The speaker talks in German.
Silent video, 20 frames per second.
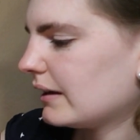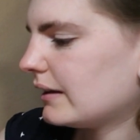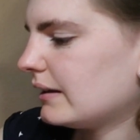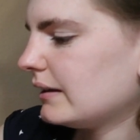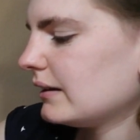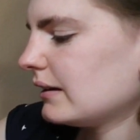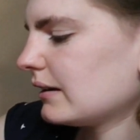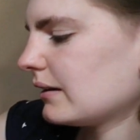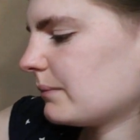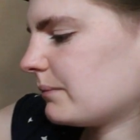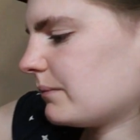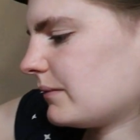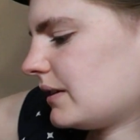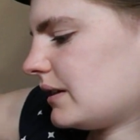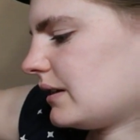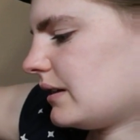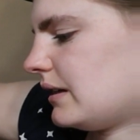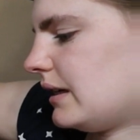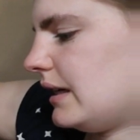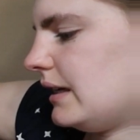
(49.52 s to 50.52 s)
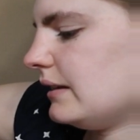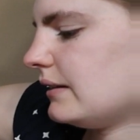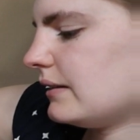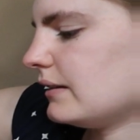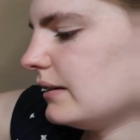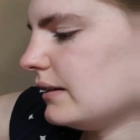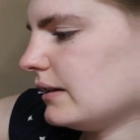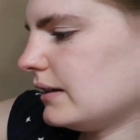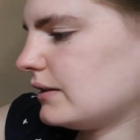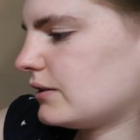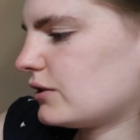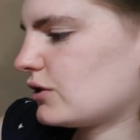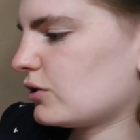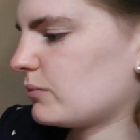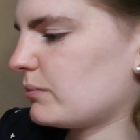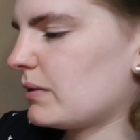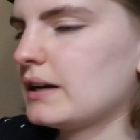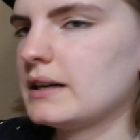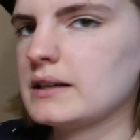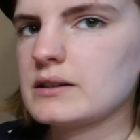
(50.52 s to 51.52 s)
Hier hinten ist
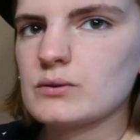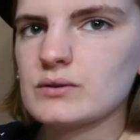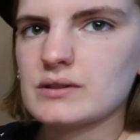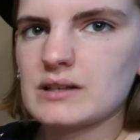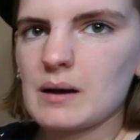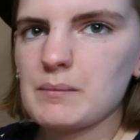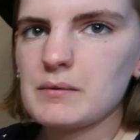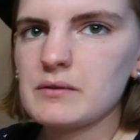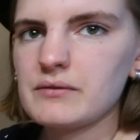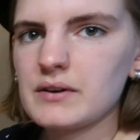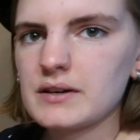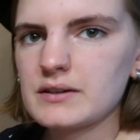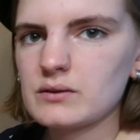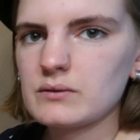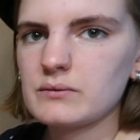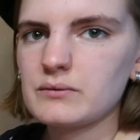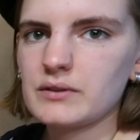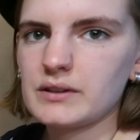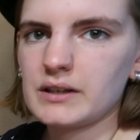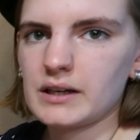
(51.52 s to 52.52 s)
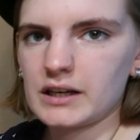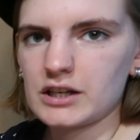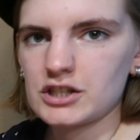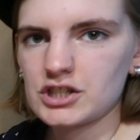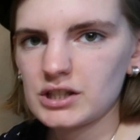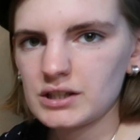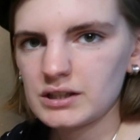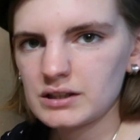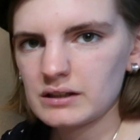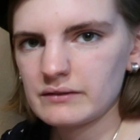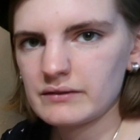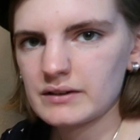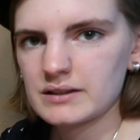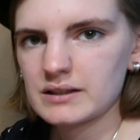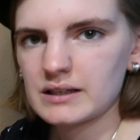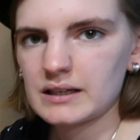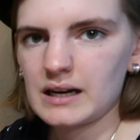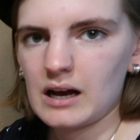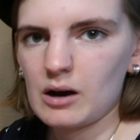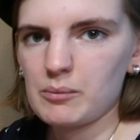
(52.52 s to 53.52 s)
schon mal eine Zusammenfassung von der Geschichte,
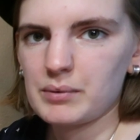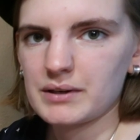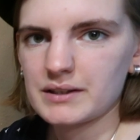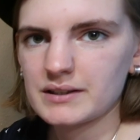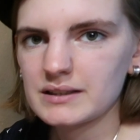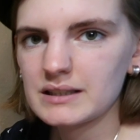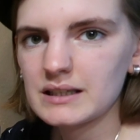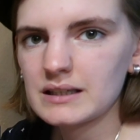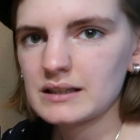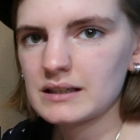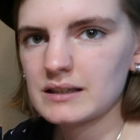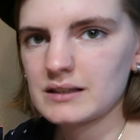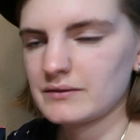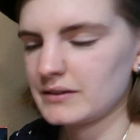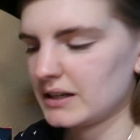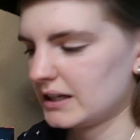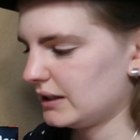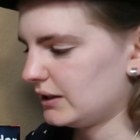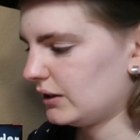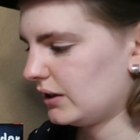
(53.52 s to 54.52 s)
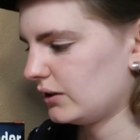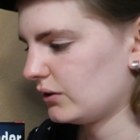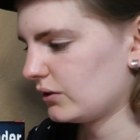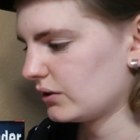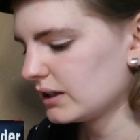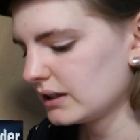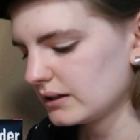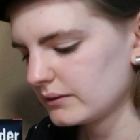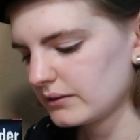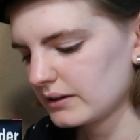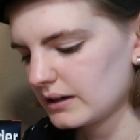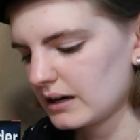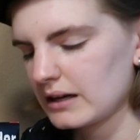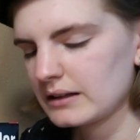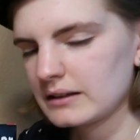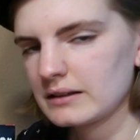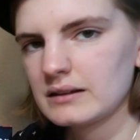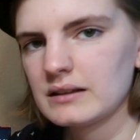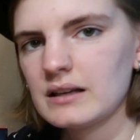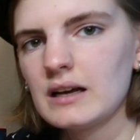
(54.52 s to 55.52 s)
was genau passiert. Das werde ich euch noch nicht
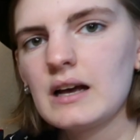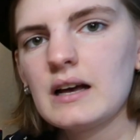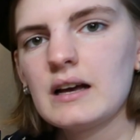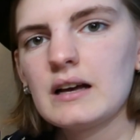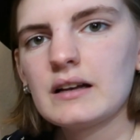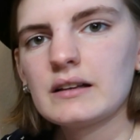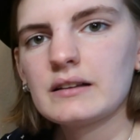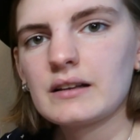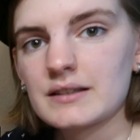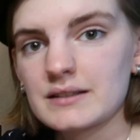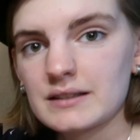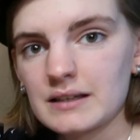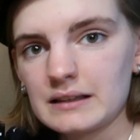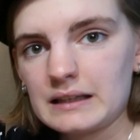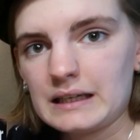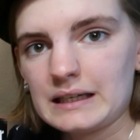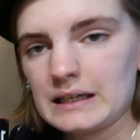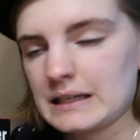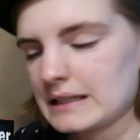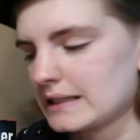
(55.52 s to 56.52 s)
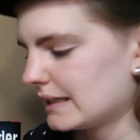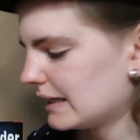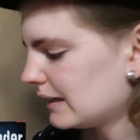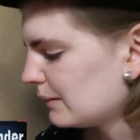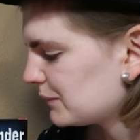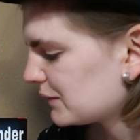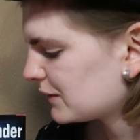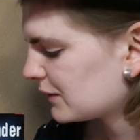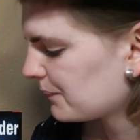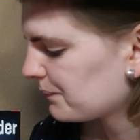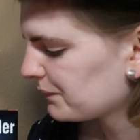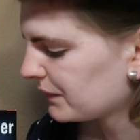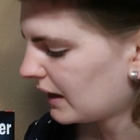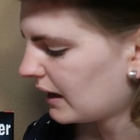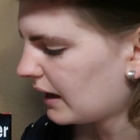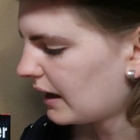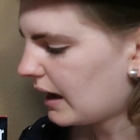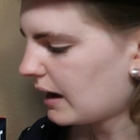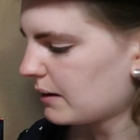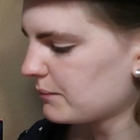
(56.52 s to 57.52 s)
verraten. Das seht ihr dann selbst
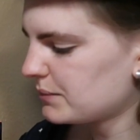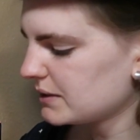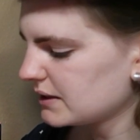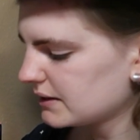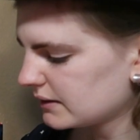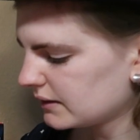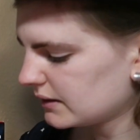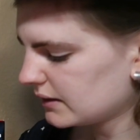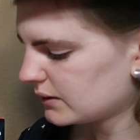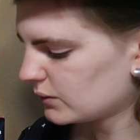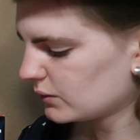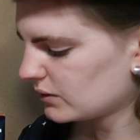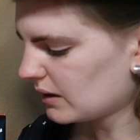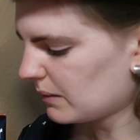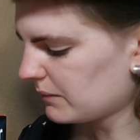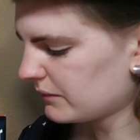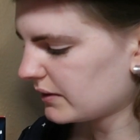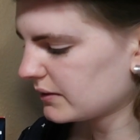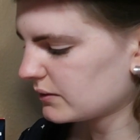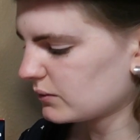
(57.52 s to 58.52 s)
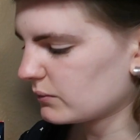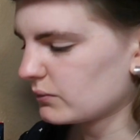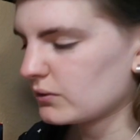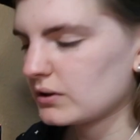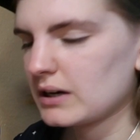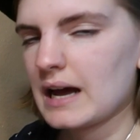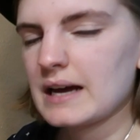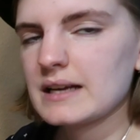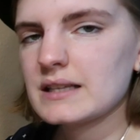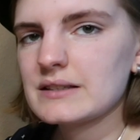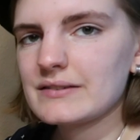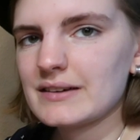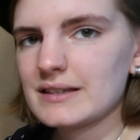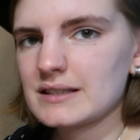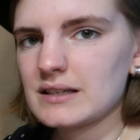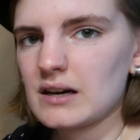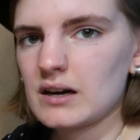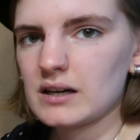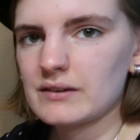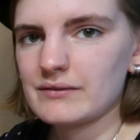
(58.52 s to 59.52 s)
ein bisschen eine Zusammenfassung von ein, zwei
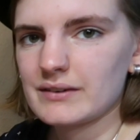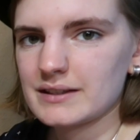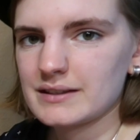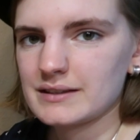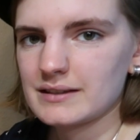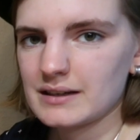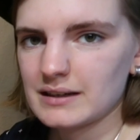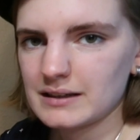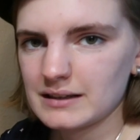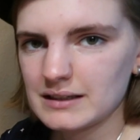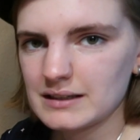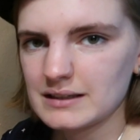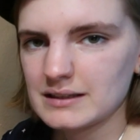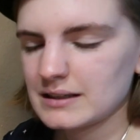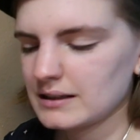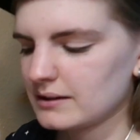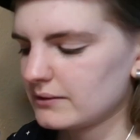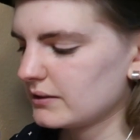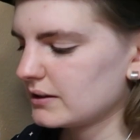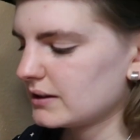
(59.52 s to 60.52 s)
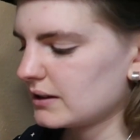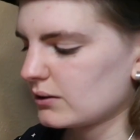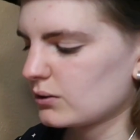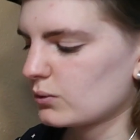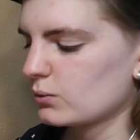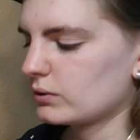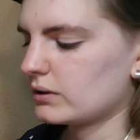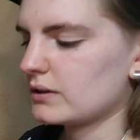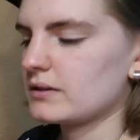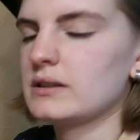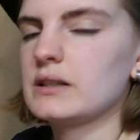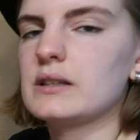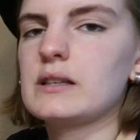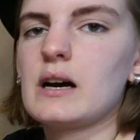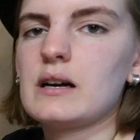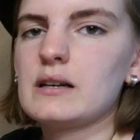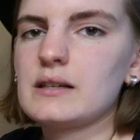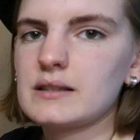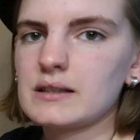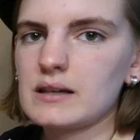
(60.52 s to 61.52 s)
Sachen, was drin ist. Ich finde es auch gut, dass nicht
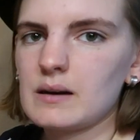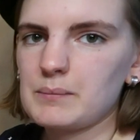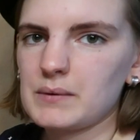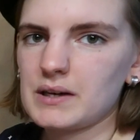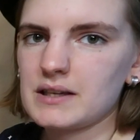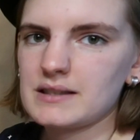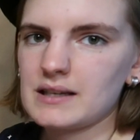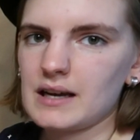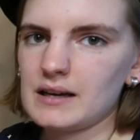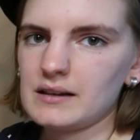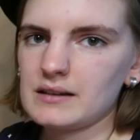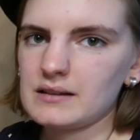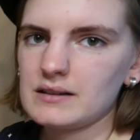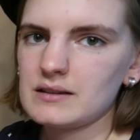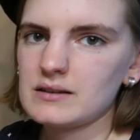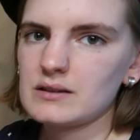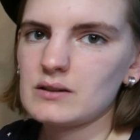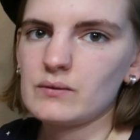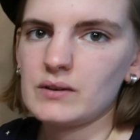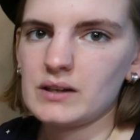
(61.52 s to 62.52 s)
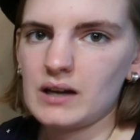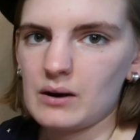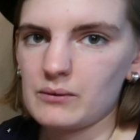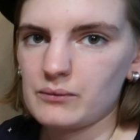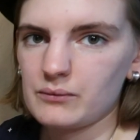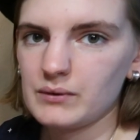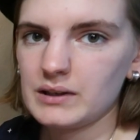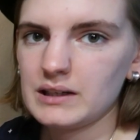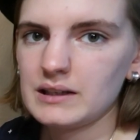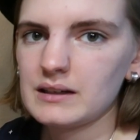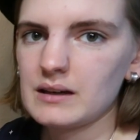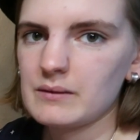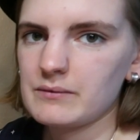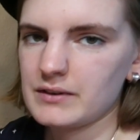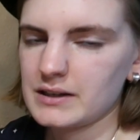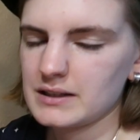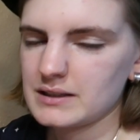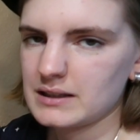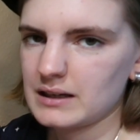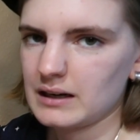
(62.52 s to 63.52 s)
alles abgezeichnet ist, so wie auf vielen
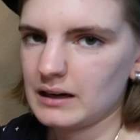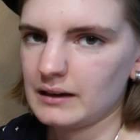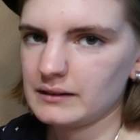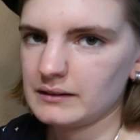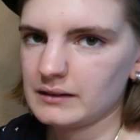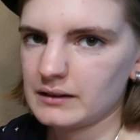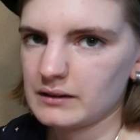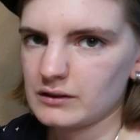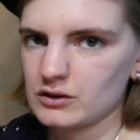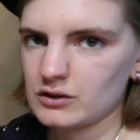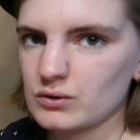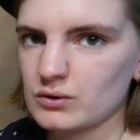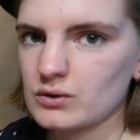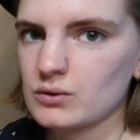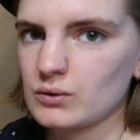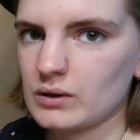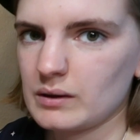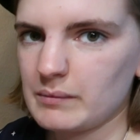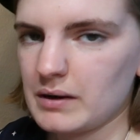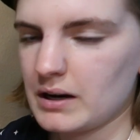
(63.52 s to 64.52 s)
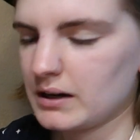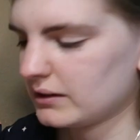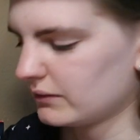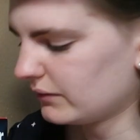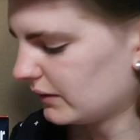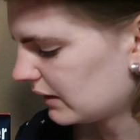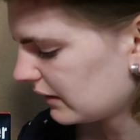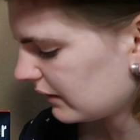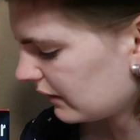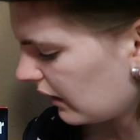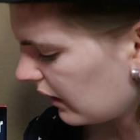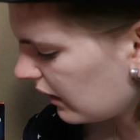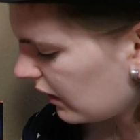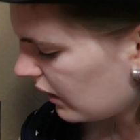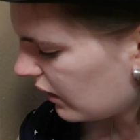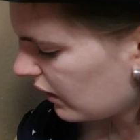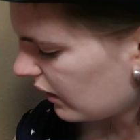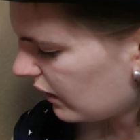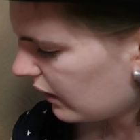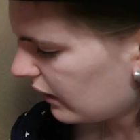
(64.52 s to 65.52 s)
Adventskalendern schon so gemacht wird.
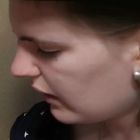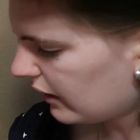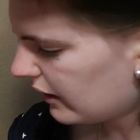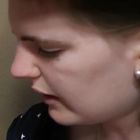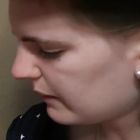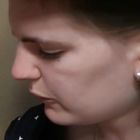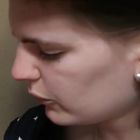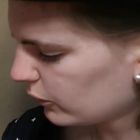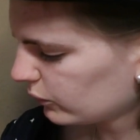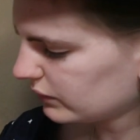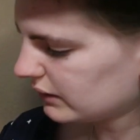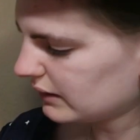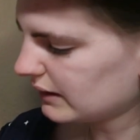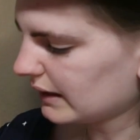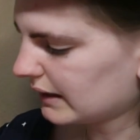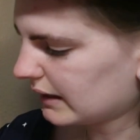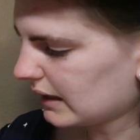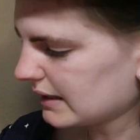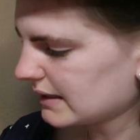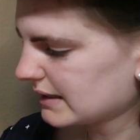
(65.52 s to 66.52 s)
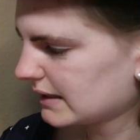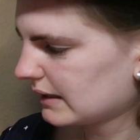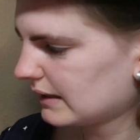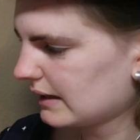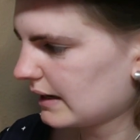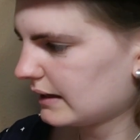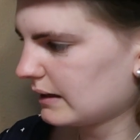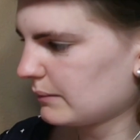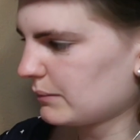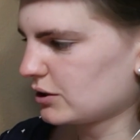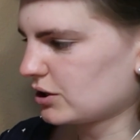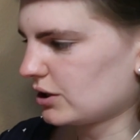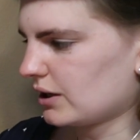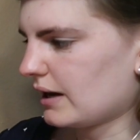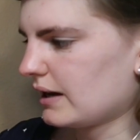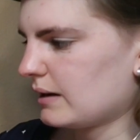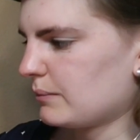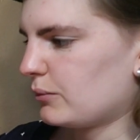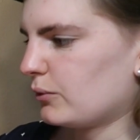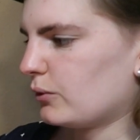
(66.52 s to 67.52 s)
Ähm, und eine ganz kleine
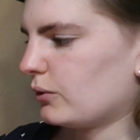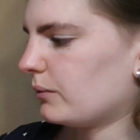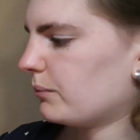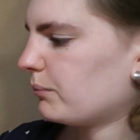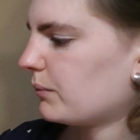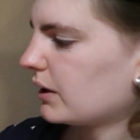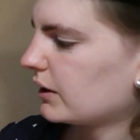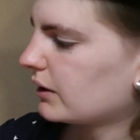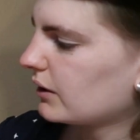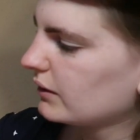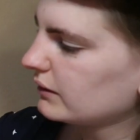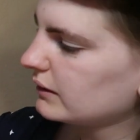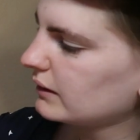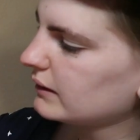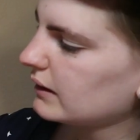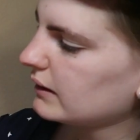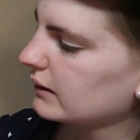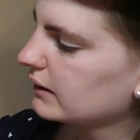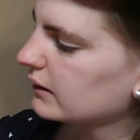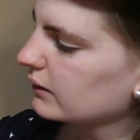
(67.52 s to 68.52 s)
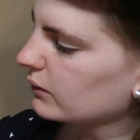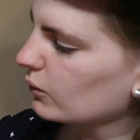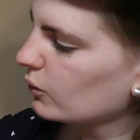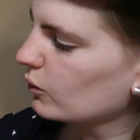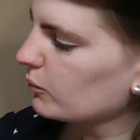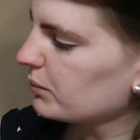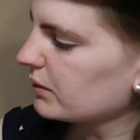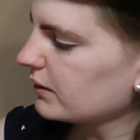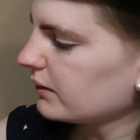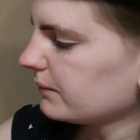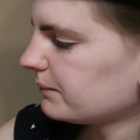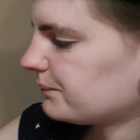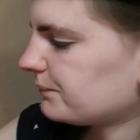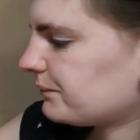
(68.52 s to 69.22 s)
Beschreibung. Man könnte den hier oben,